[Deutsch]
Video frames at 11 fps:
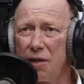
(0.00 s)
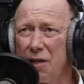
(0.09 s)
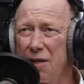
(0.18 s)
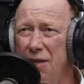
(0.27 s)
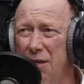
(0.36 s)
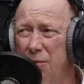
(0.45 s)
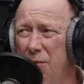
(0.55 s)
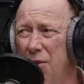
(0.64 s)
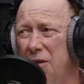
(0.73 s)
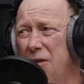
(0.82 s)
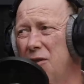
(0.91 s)
seitdem
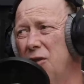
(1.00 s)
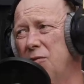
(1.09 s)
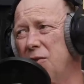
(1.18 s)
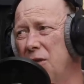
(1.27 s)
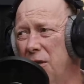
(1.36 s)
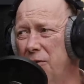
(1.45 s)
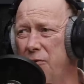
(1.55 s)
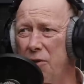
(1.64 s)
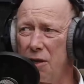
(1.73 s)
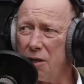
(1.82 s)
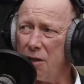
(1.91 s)
ich, glaube ich, elf
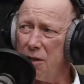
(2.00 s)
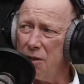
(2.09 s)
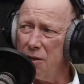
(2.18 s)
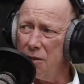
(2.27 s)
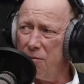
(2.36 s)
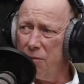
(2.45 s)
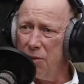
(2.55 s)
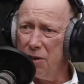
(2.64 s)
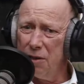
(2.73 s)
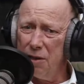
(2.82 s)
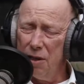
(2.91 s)
Jahre alt
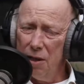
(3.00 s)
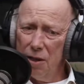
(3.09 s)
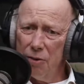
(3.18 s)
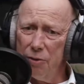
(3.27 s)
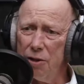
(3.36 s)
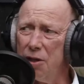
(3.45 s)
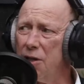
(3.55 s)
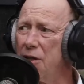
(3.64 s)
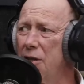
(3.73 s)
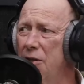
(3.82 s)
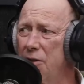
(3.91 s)
bin, für die
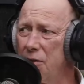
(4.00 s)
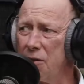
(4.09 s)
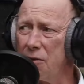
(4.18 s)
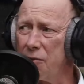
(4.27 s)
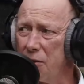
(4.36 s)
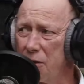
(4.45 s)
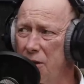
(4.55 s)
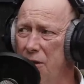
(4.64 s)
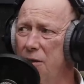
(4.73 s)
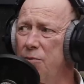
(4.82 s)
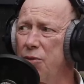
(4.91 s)
Legalisierung von
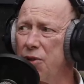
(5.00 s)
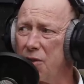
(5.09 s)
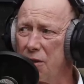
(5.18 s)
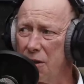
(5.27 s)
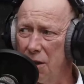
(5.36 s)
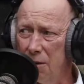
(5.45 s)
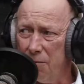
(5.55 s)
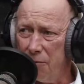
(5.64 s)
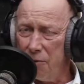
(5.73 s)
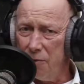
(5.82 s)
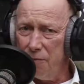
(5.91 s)
Cannabis
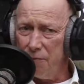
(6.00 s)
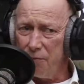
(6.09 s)
kämpfe?